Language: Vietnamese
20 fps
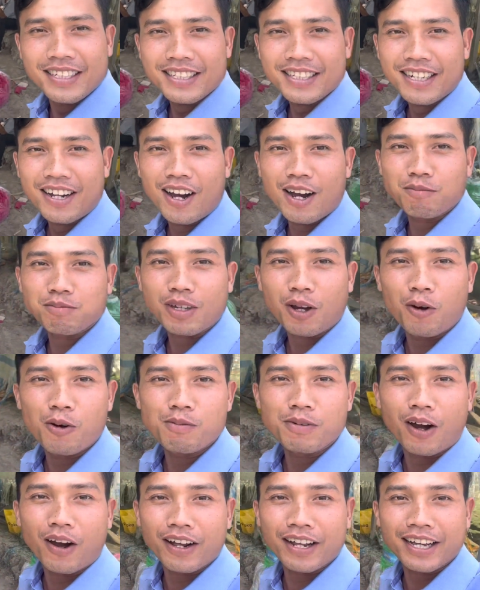đó, ông chủ
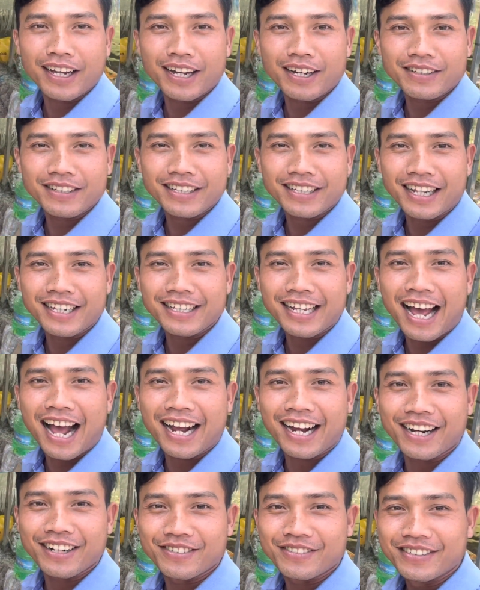ngồi uh, thỉnh
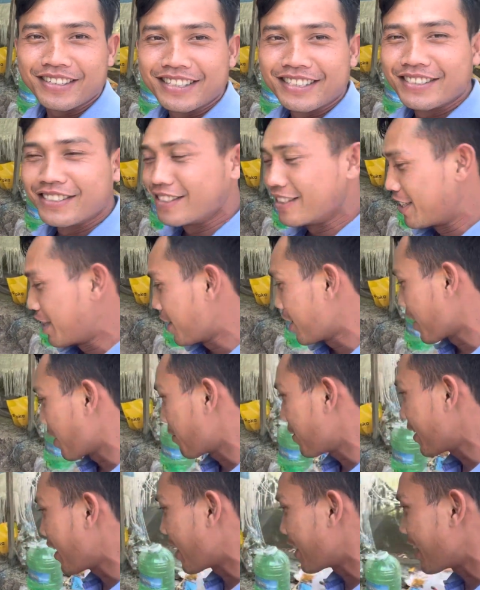thang không rồi
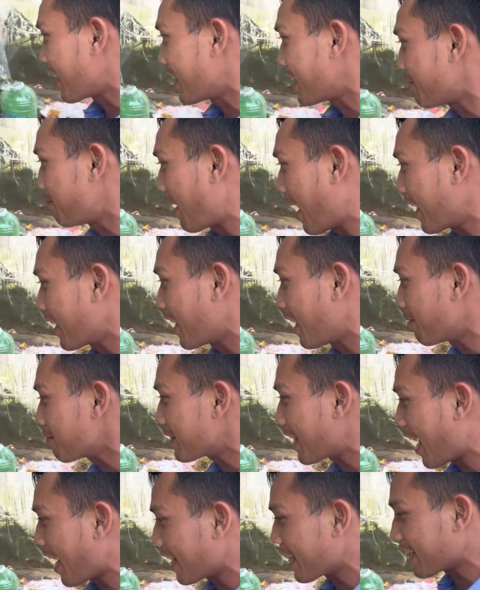bây giờ là mặn không
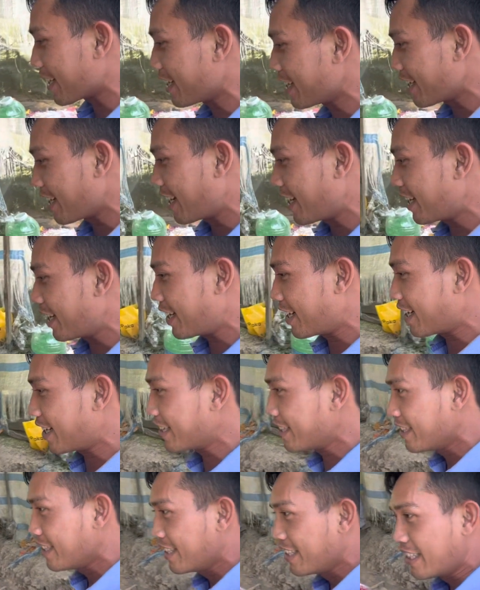dài thì uh,
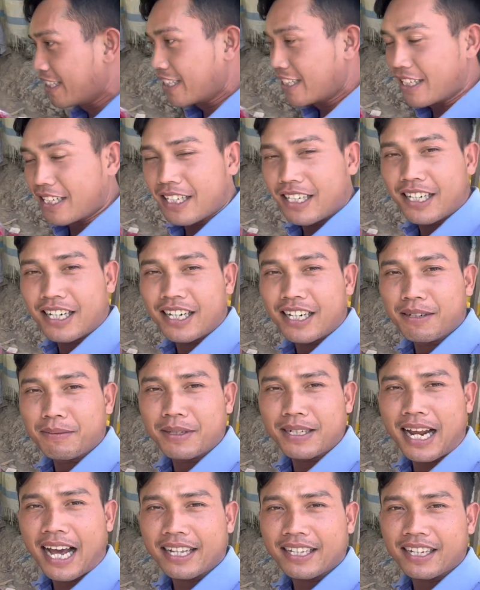uh,
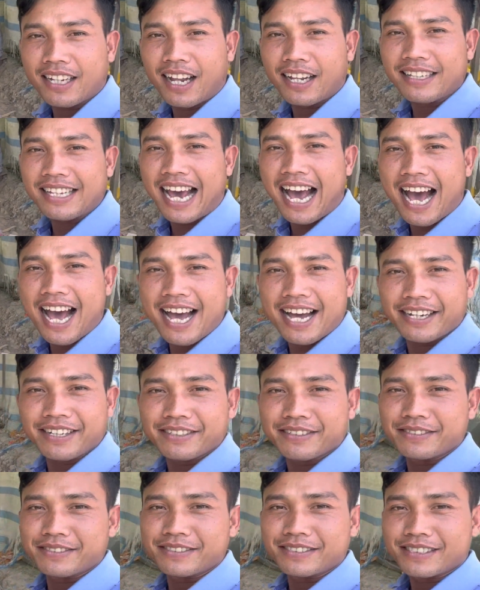bữa nay thì lên giá
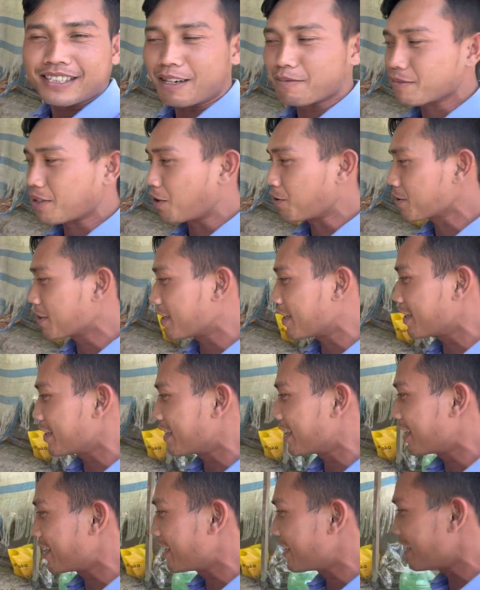ông chủ thì
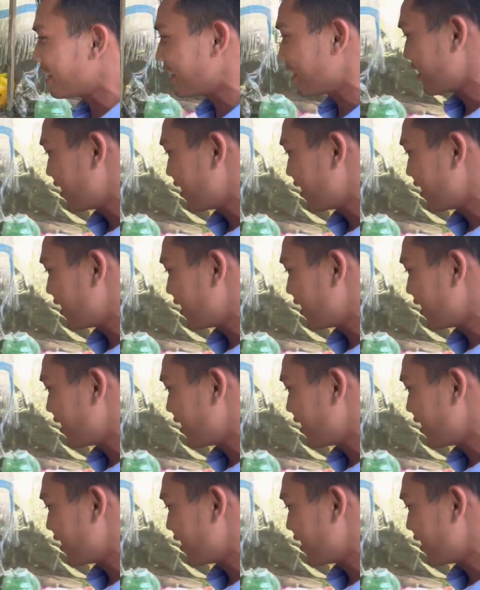uh,